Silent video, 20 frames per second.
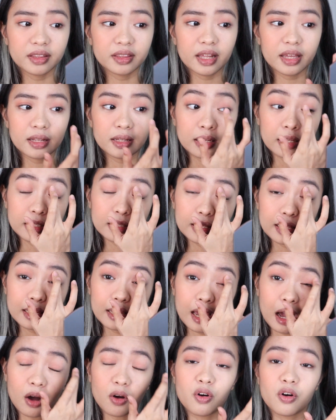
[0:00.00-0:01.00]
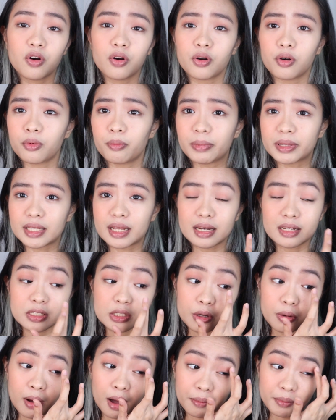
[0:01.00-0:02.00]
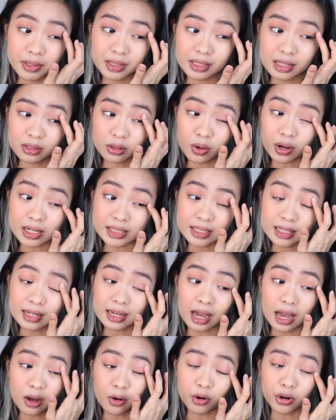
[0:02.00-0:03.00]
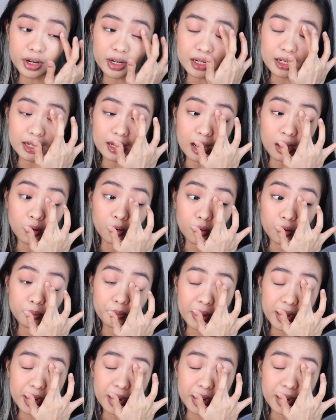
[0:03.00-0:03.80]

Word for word: And then, hindi ako madalas gumamit nito kasi nga oily ako.